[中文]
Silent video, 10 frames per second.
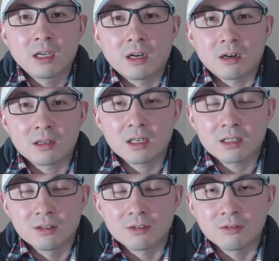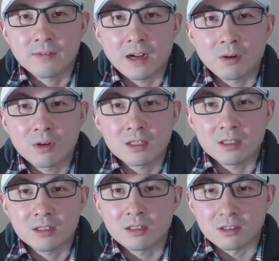而他要求法官
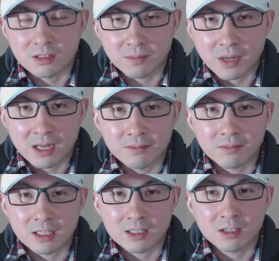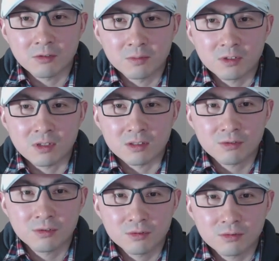仅仅是判把谢伦伯格
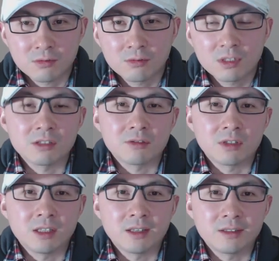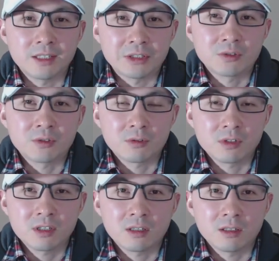驱逐出境就可以了。也就是说，
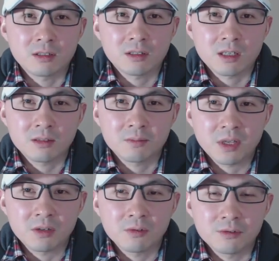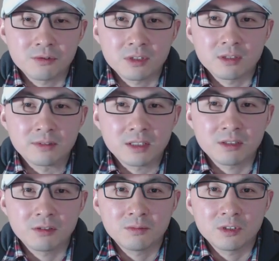这个他的辩护律师认为谢
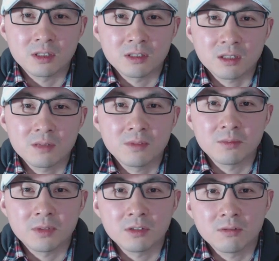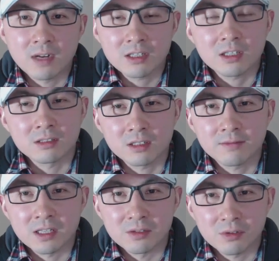伦伯格根本没有完成这个
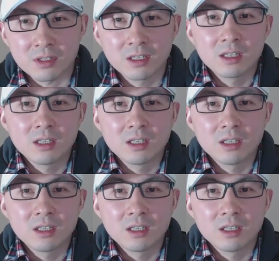犯罪，